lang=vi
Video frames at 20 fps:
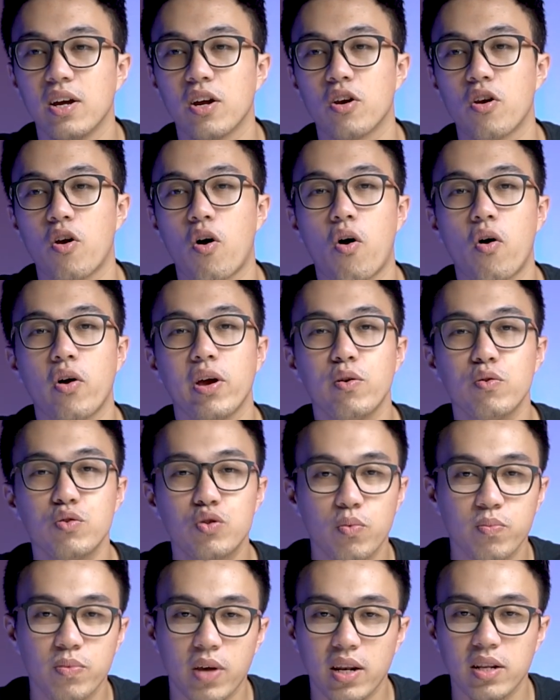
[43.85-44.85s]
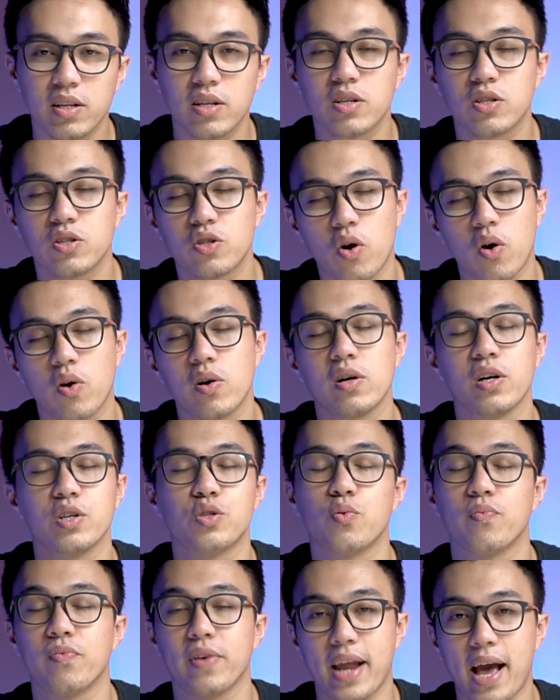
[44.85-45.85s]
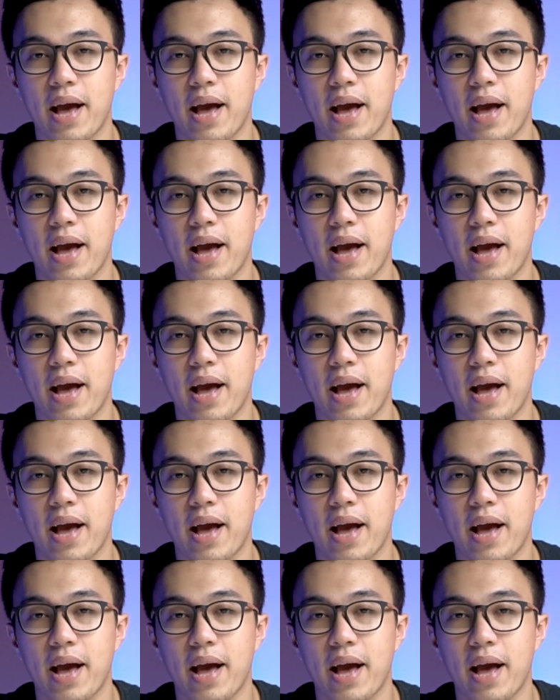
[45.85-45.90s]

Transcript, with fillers: nó hữu dụng nhất cho người dùng Việt